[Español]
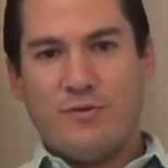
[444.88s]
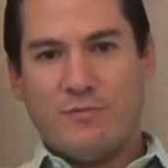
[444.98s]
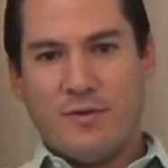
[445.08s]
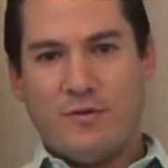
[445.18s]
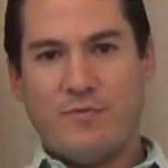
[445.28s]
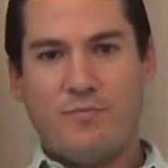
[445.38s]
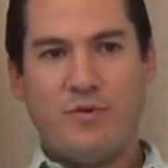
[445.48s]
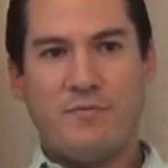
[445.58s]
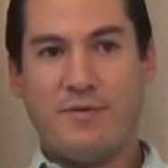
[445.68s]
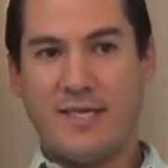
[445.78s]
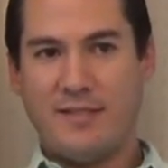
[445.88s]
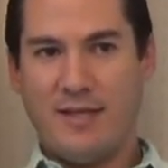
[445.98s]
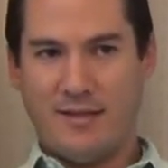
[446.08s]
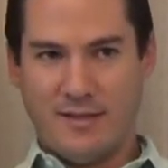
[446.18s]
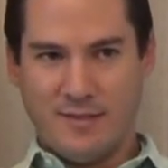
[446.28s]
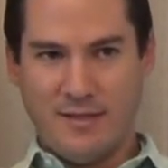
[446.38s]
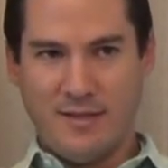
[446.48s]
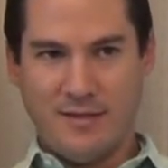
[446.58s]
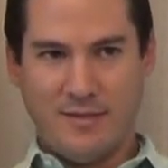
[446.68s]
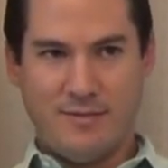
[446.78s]
su momento fue muy fácil de
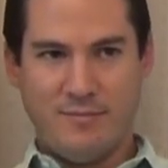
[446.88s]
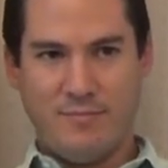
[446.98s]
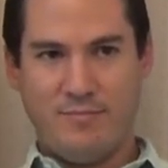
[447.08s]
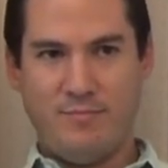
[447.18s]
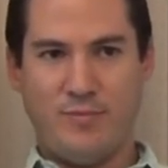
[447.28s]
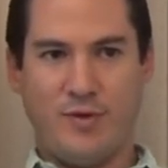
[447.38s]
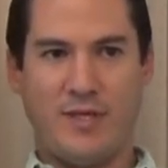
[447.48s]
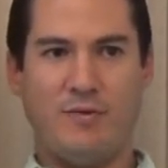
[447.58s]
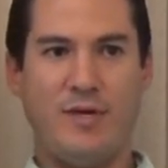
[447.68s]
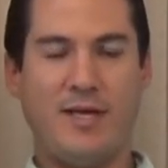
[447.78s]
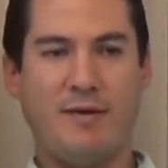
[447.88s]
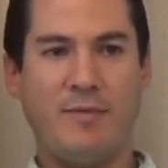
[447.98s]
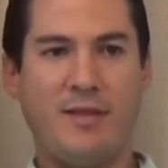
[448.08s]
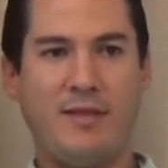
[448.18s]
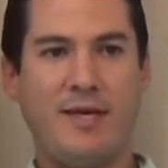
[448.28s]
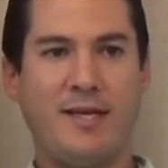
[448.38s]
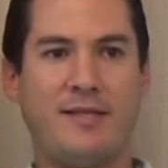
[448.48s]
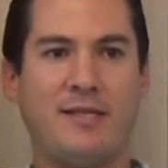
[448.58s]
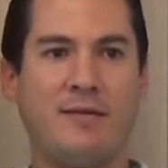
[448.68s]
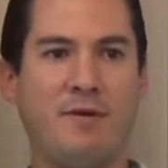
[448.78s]
decidir porque únicamente era
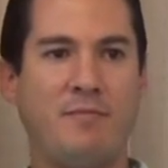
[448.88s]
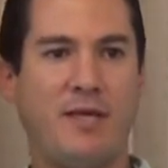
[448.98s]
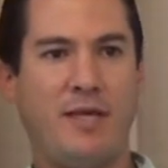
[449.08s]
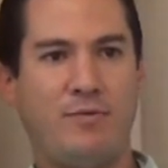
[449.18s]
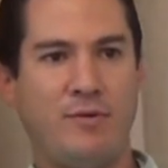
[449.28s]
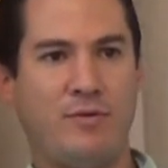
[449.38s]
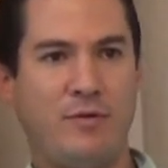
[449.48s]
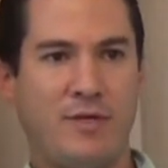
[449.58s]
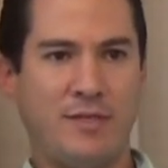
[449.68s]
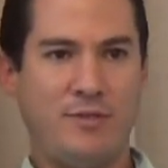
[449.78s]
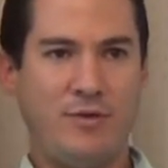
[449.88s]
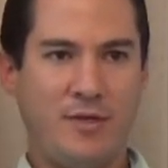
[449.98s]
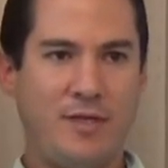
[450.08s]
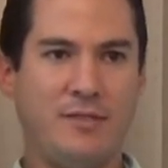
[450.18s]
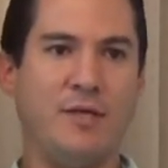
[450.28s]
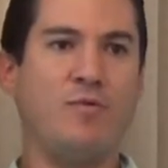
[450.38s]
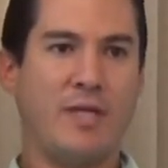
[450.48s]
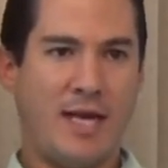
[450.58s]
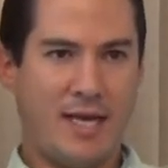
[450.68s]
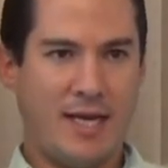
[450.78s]
tratarme en México en dos locaciones, en
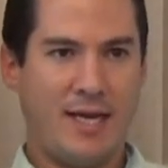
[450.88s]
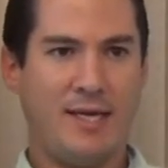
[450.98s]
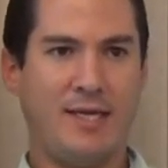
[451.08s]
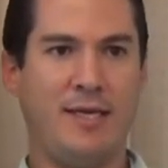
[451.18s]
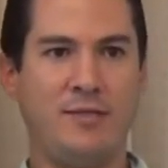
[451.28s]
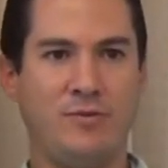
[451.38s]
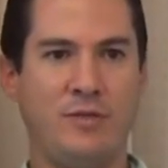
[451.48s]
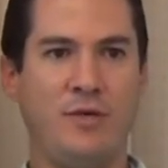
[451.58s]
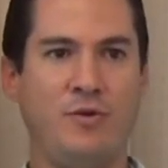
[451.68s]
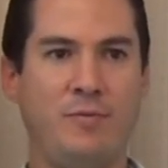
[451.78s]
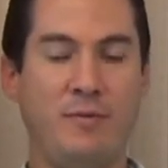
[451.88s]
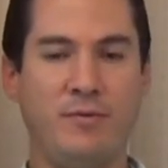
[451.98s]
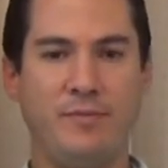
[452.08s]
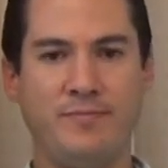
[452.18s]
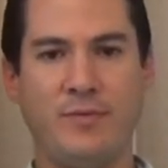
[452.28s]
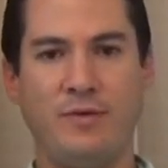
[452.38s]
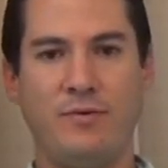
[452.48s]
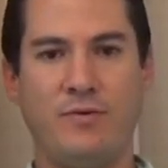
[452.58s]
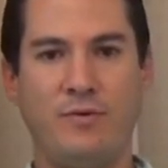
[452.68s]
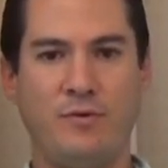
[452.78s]
Guadalajara, que es donde yo vivo,
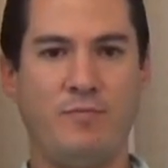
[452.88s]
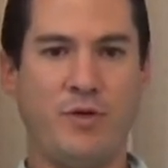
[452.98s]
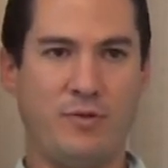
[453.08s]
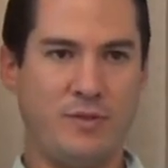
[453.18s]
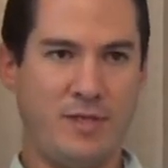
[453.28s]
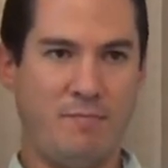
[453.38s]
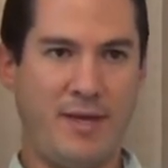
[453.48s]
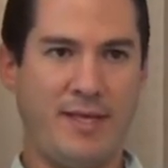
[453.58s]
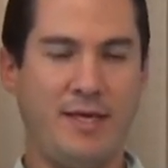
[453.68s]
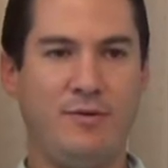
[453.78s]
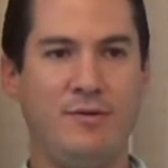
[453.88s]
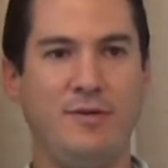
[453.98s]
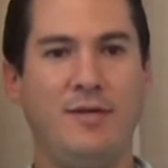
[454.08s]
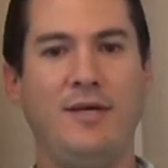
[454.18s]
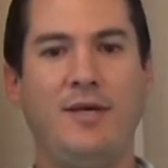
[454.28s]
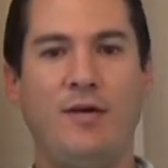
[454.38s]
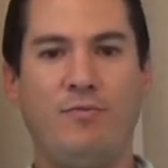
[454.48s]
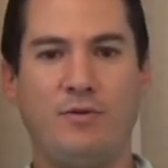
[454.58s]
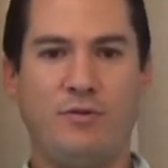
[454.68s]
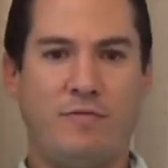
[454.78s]
por número dos en México,
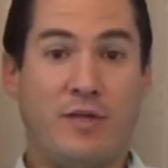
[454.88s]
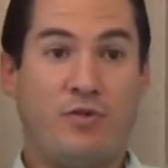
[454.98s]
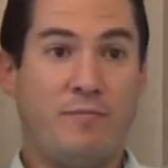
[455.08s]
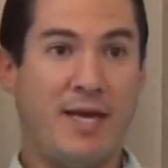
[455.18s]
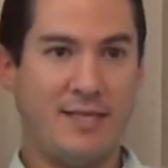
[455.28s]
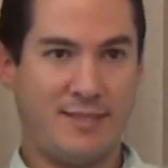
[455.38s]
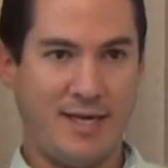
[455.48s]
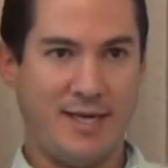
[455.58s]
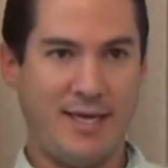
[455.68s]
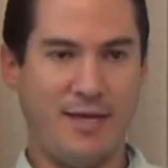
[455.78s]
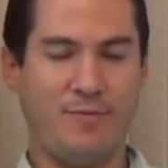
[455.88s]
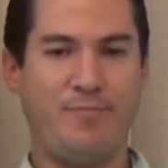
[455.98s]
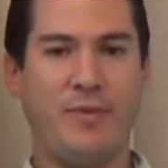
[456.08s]
con su defecto irme al extranjero